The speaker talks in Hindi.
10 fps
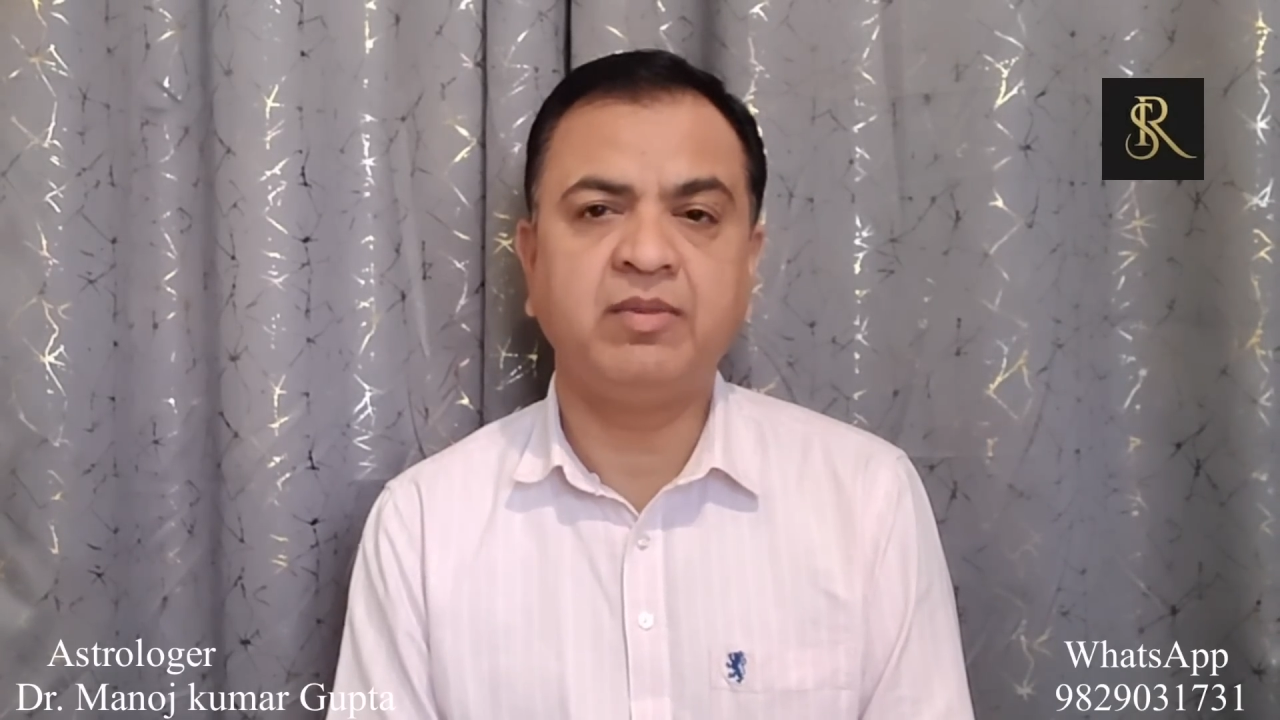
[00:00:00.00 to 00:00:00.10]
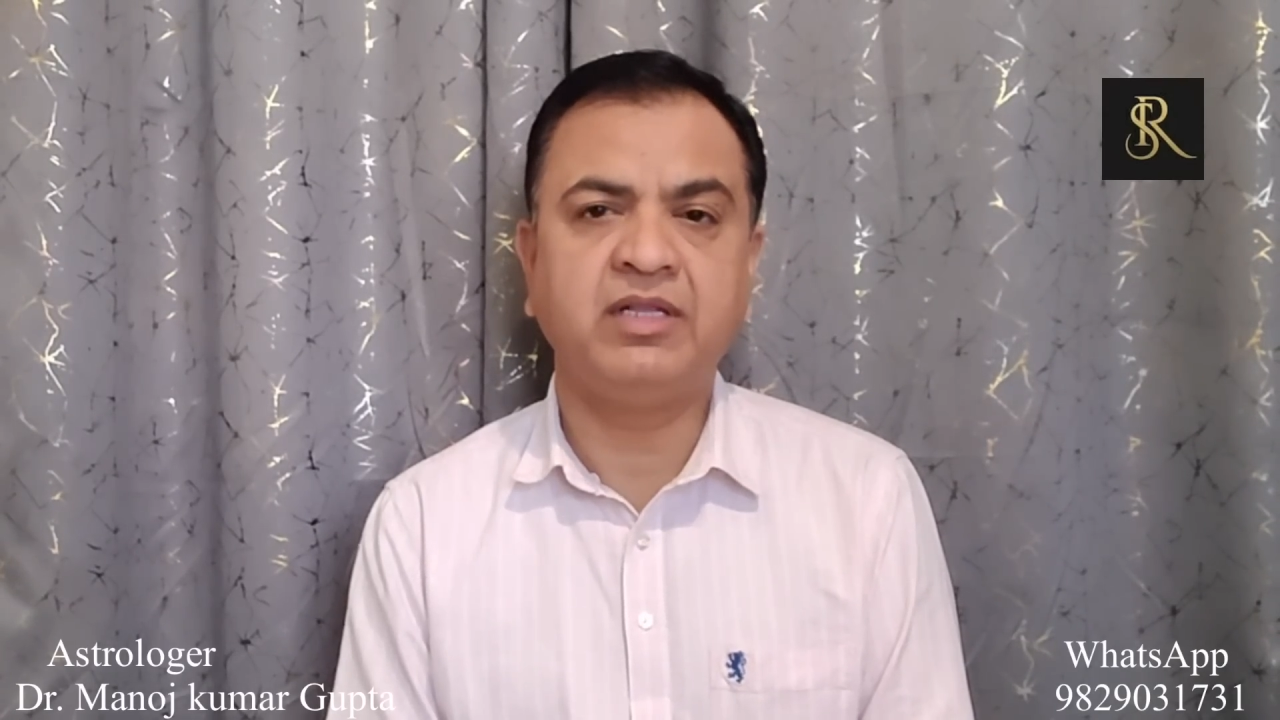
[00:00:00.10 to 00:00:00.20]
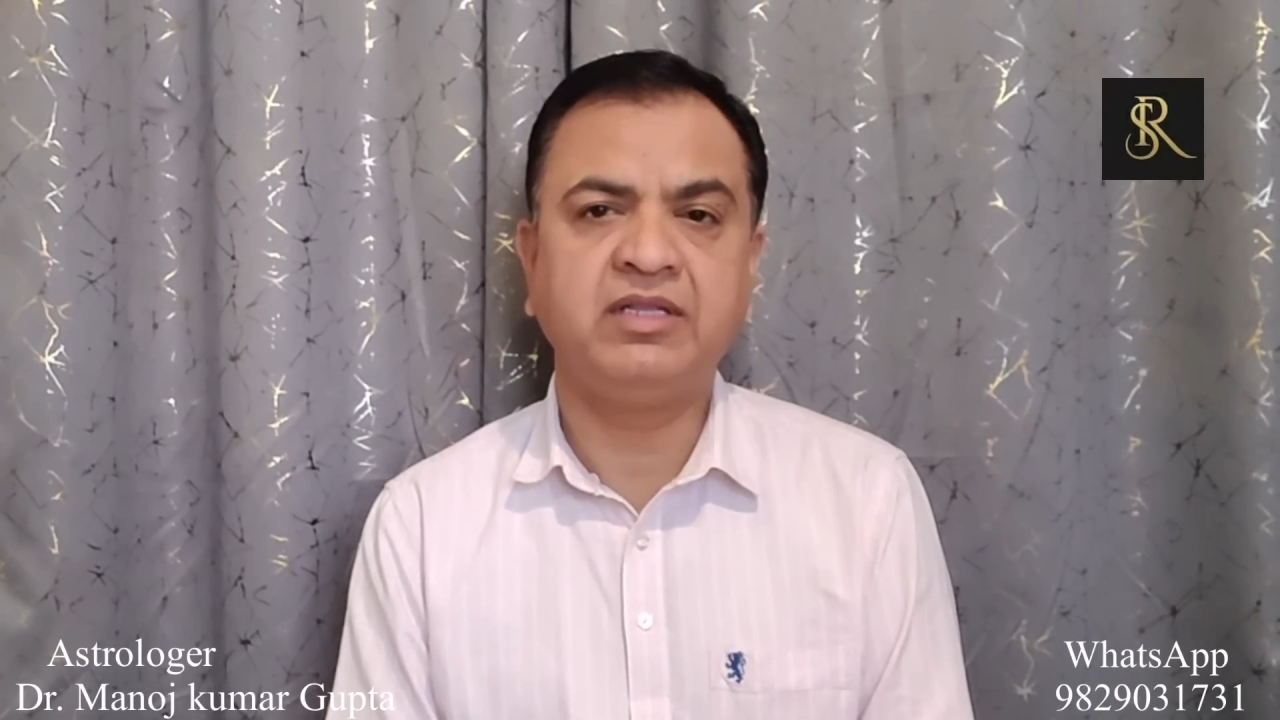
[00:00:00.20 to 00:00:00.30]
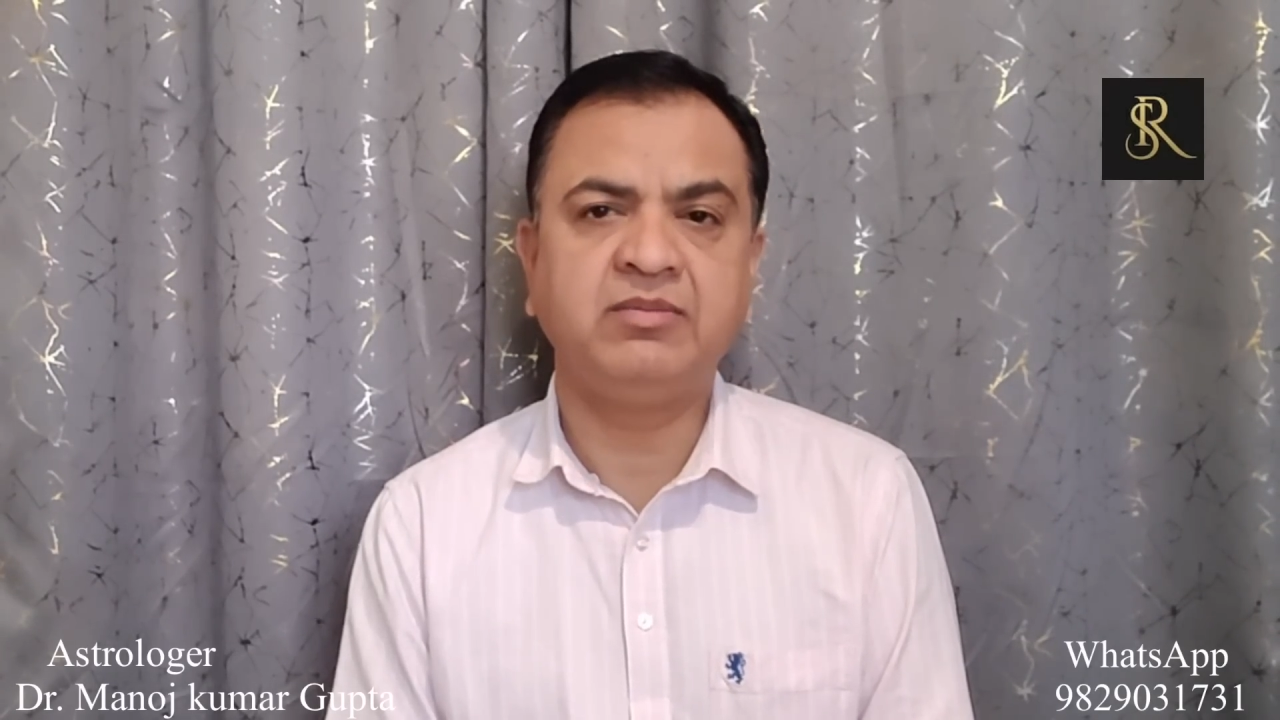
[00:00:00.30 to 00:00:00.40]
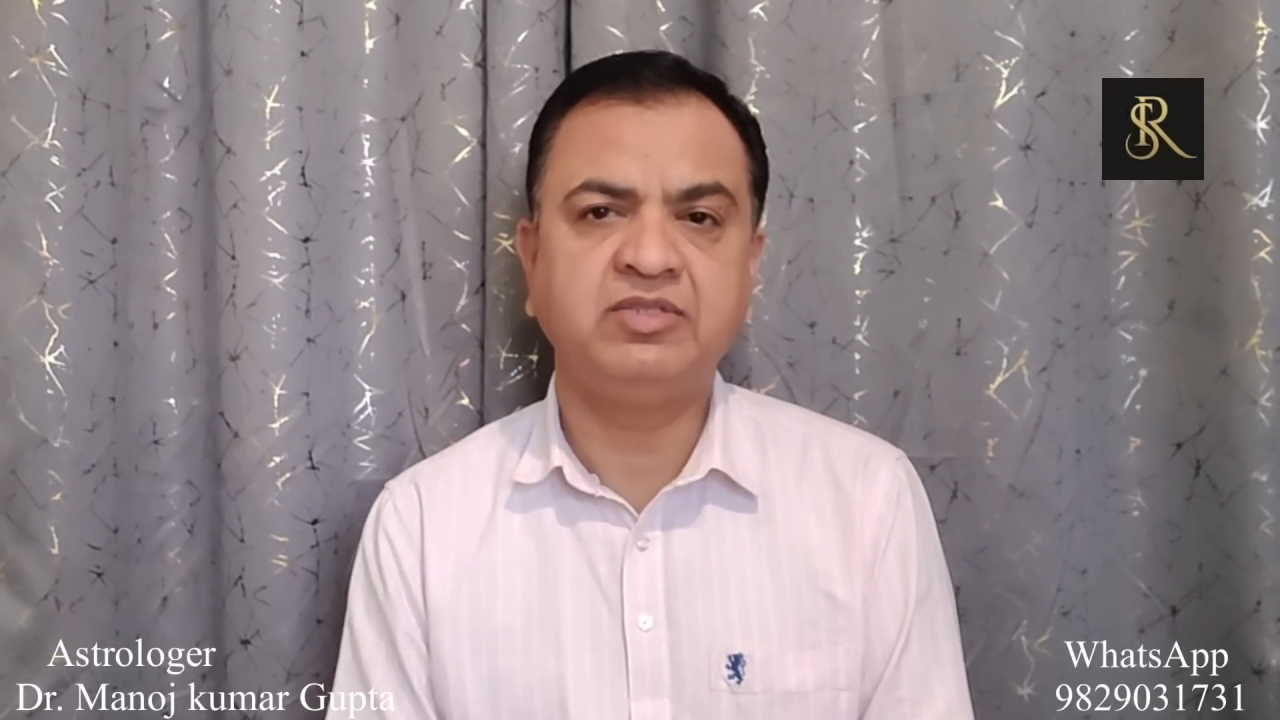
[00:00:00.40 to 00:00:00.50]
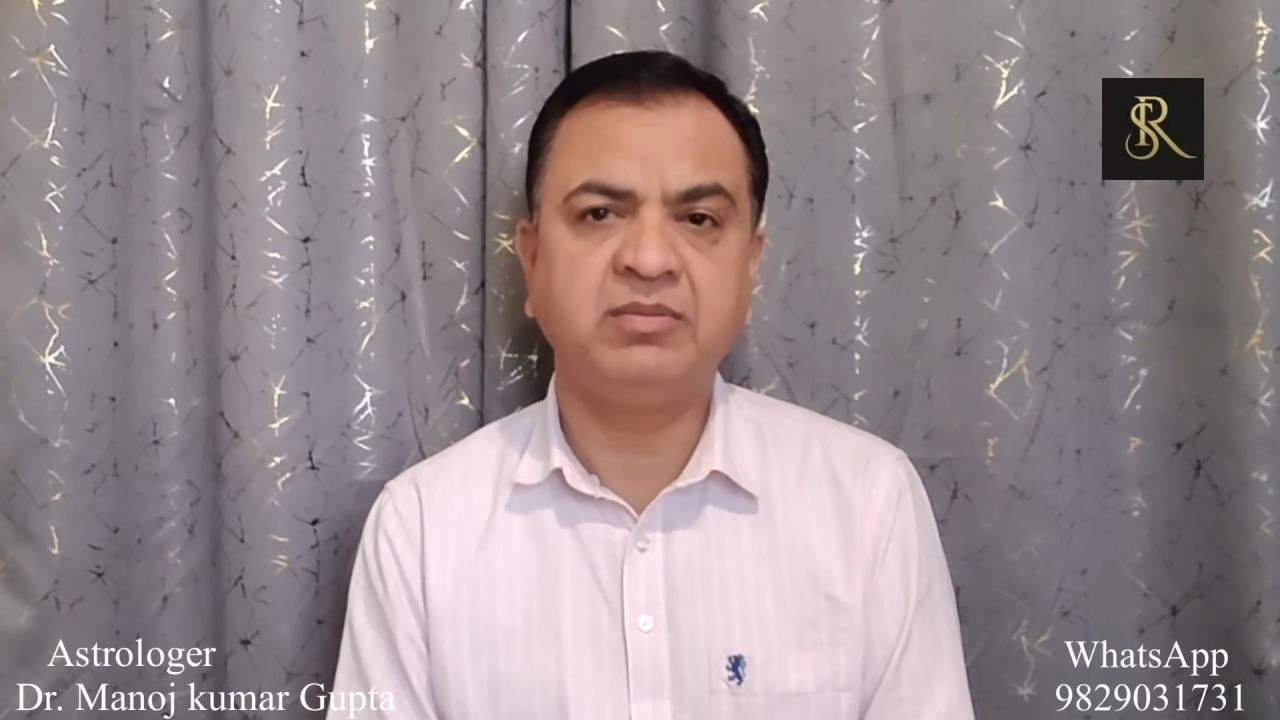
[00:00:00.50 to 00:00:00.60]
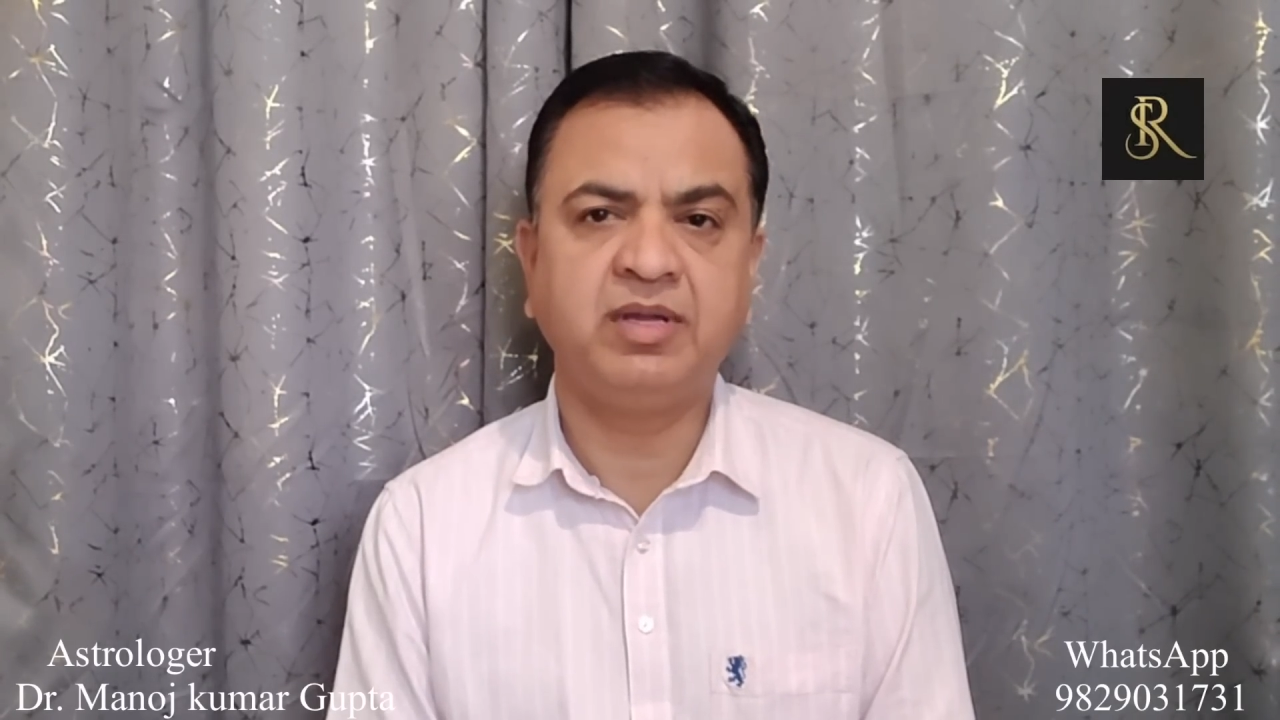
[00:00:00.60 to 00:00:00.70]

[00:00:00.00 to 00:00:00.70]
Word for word: माध्यम से